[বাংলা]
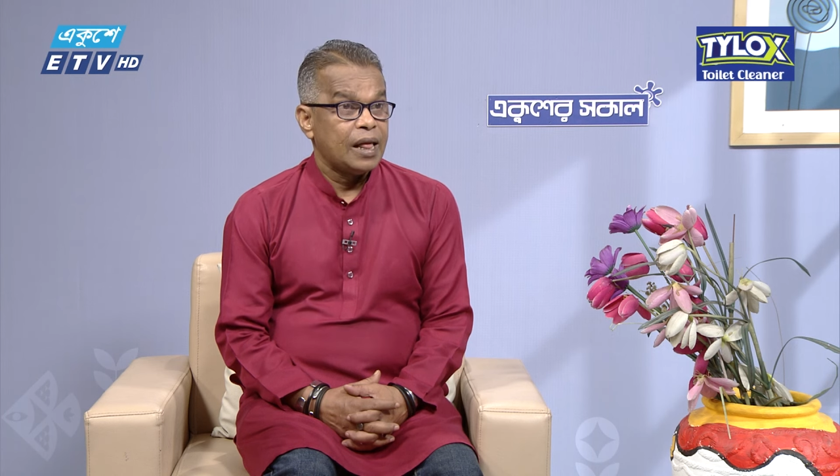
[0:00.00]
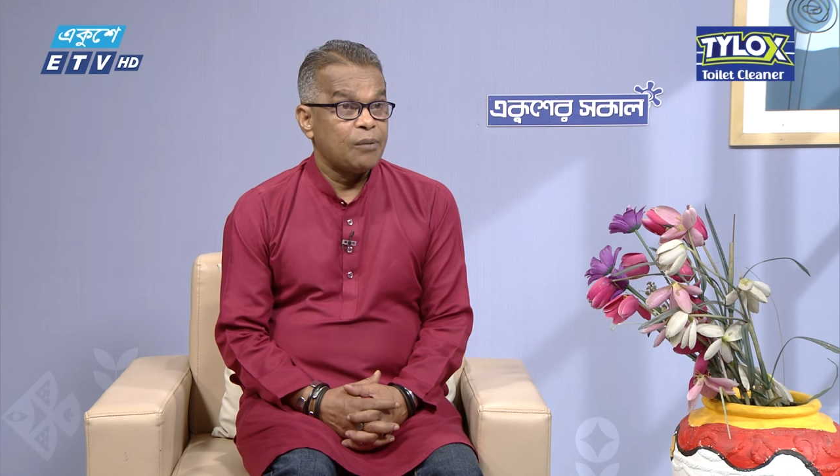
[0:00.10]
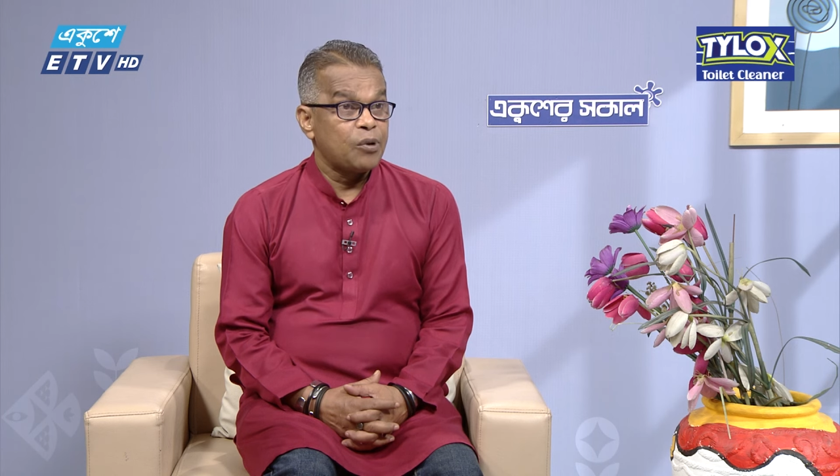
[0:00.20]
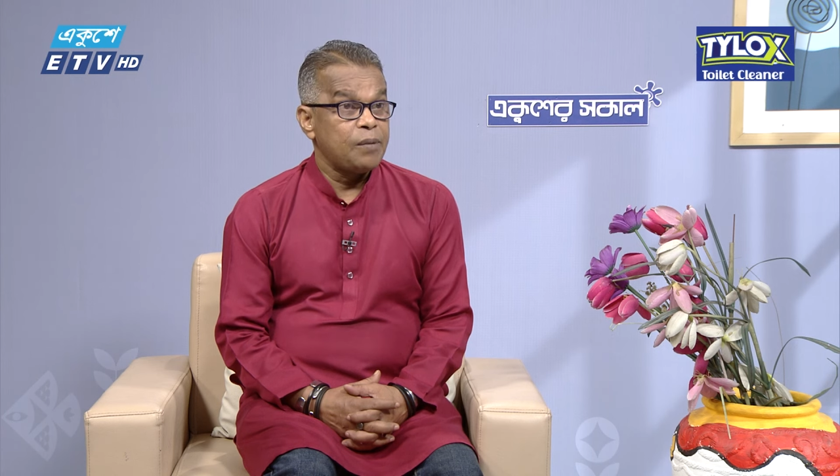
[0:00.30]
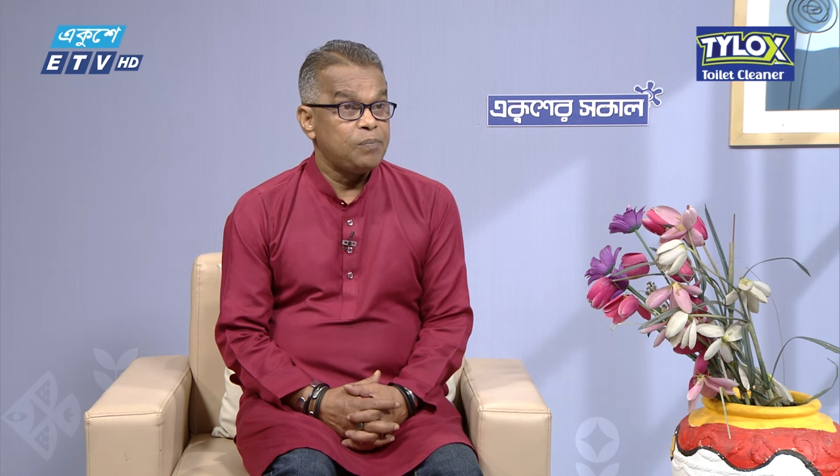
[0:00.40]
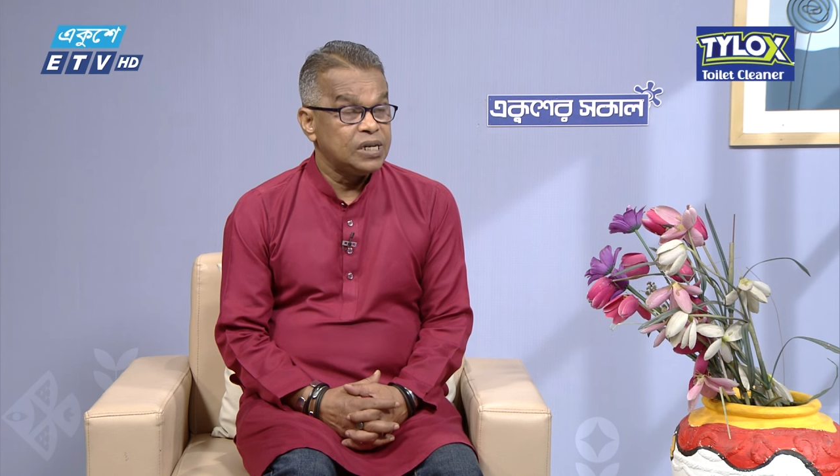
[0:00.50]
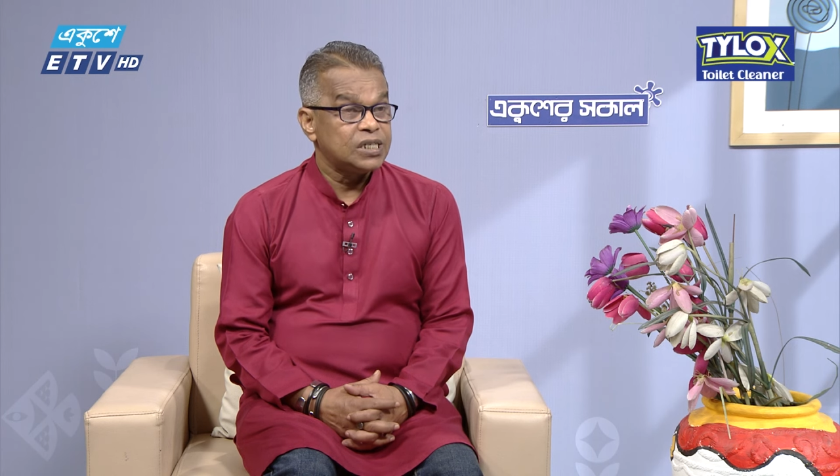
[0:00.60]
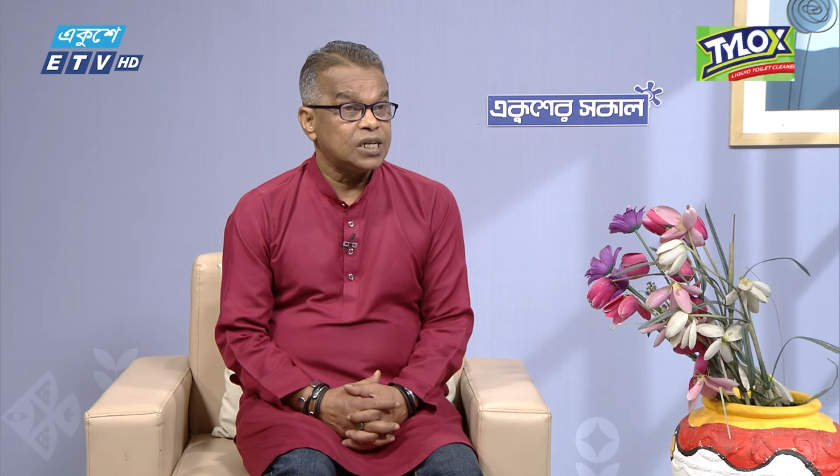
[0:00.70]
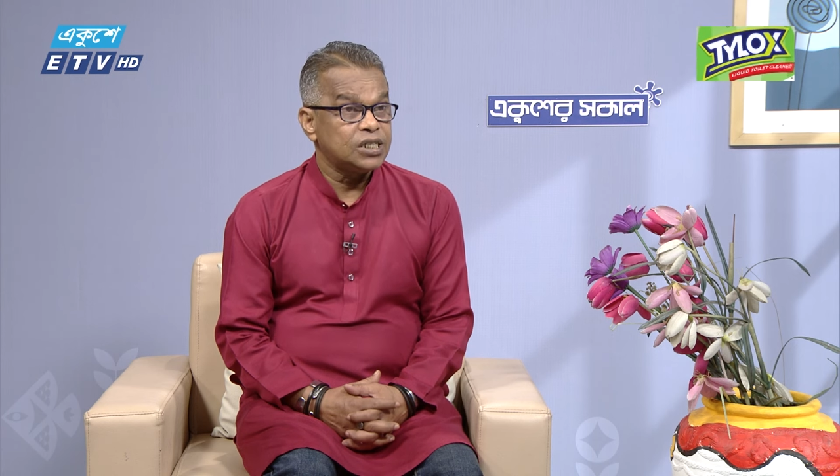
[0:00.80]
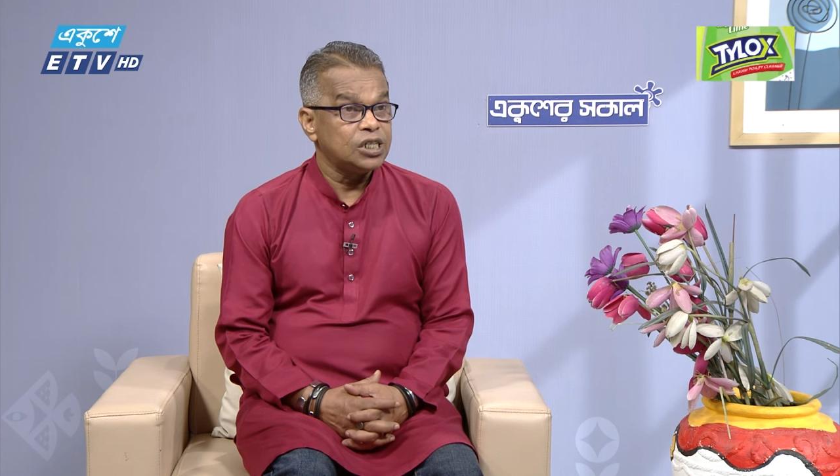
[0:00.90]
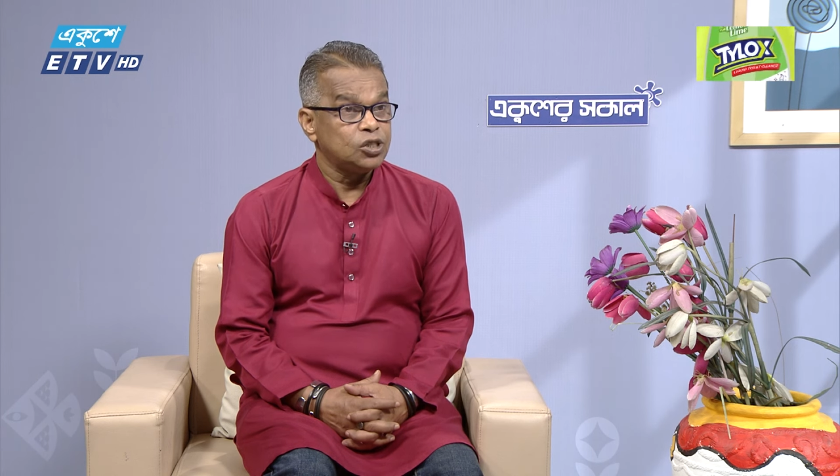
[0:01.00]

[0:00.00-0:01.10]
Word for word: এবং এই বিশ্বাসের